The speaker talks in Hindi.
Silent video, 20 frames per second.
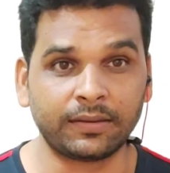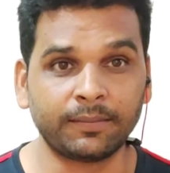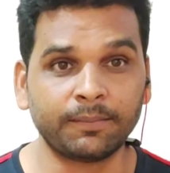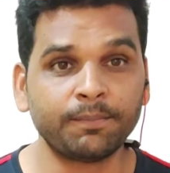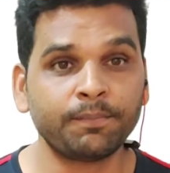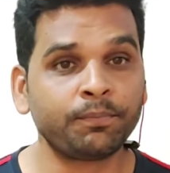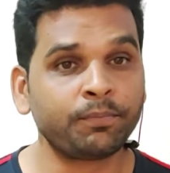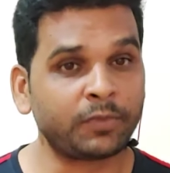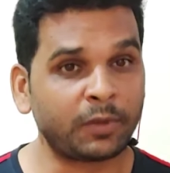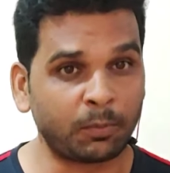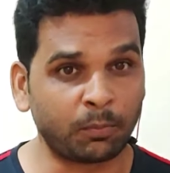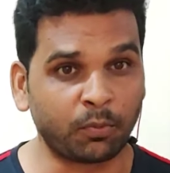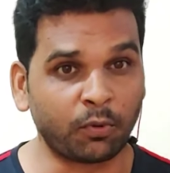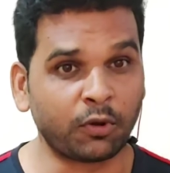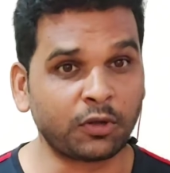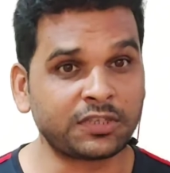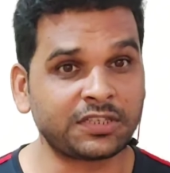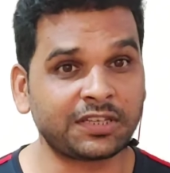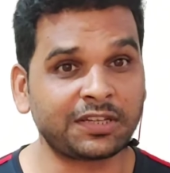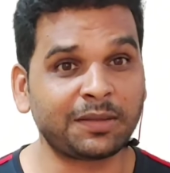की
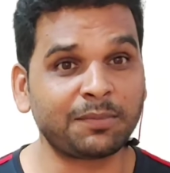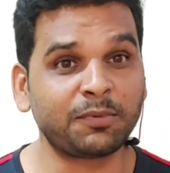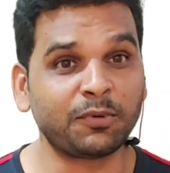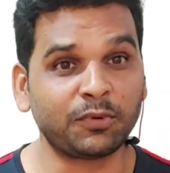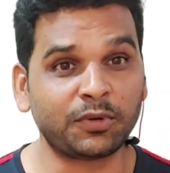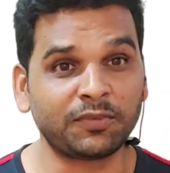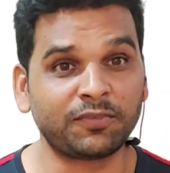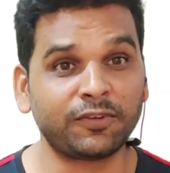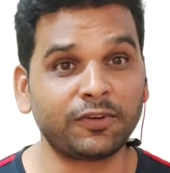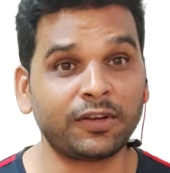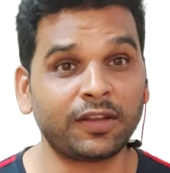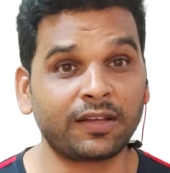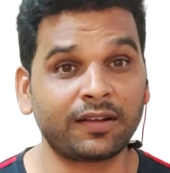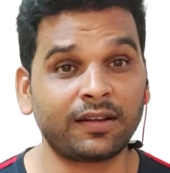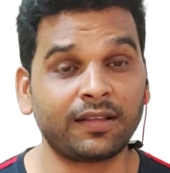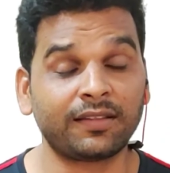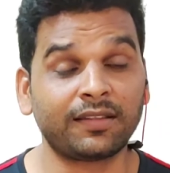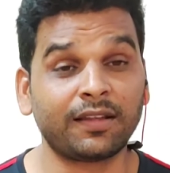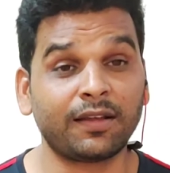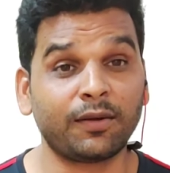बहुत ज़्यादा ब्यूटीफुल लग
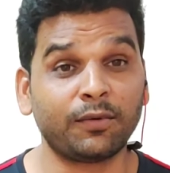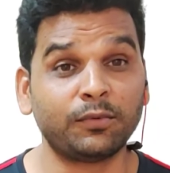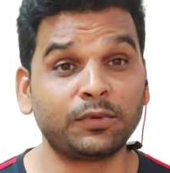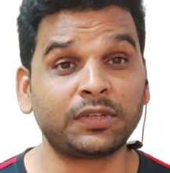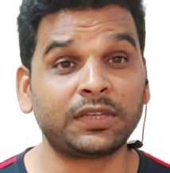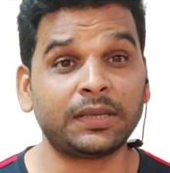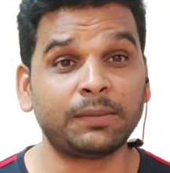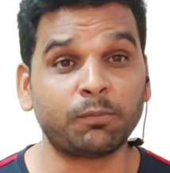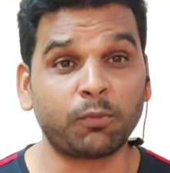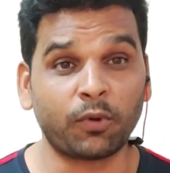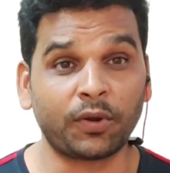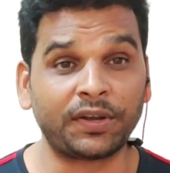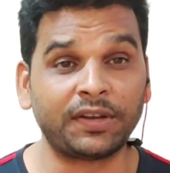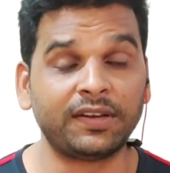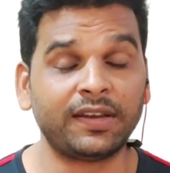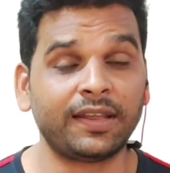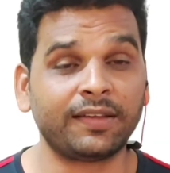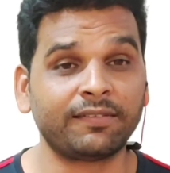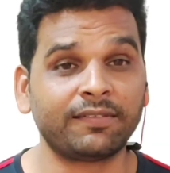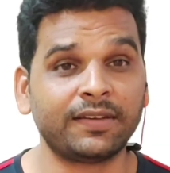रहा था उनकी बॉडी
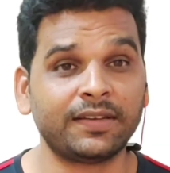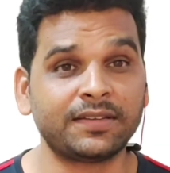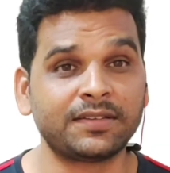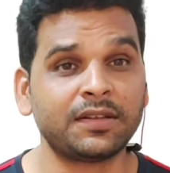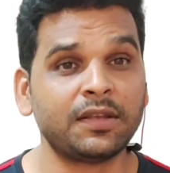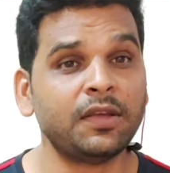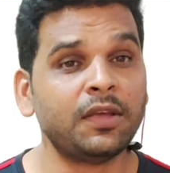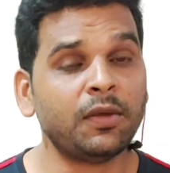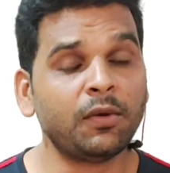लैंग्वेज